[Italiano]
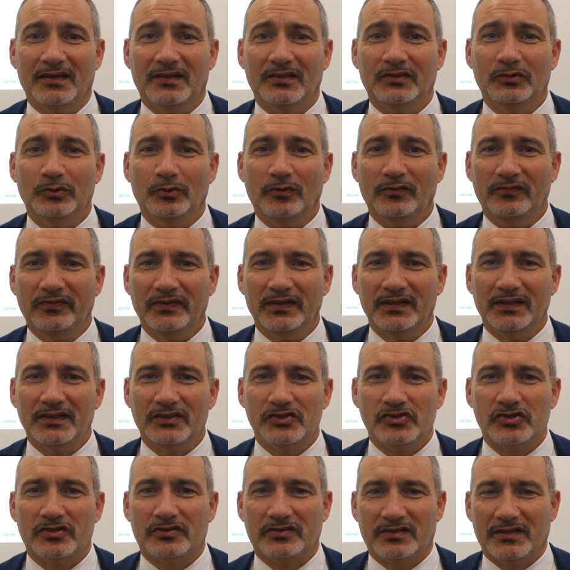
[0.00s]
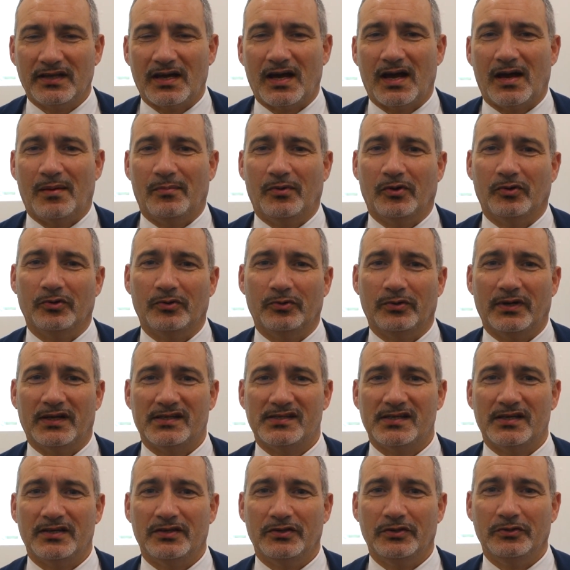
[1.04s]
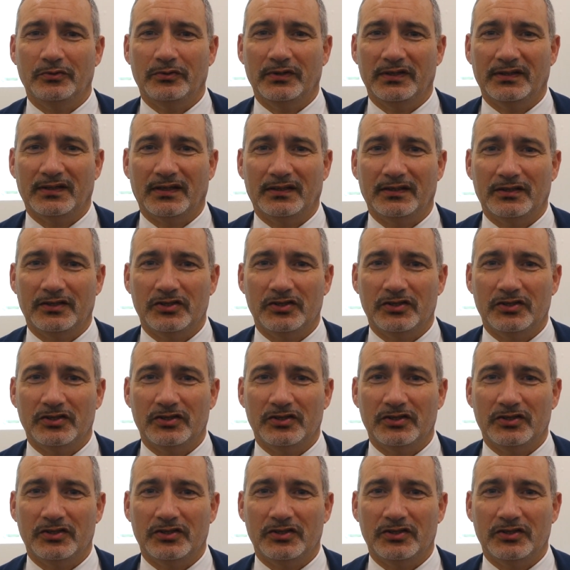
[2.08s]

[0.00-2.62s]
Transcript: dove cerchiamo con una serie di unità di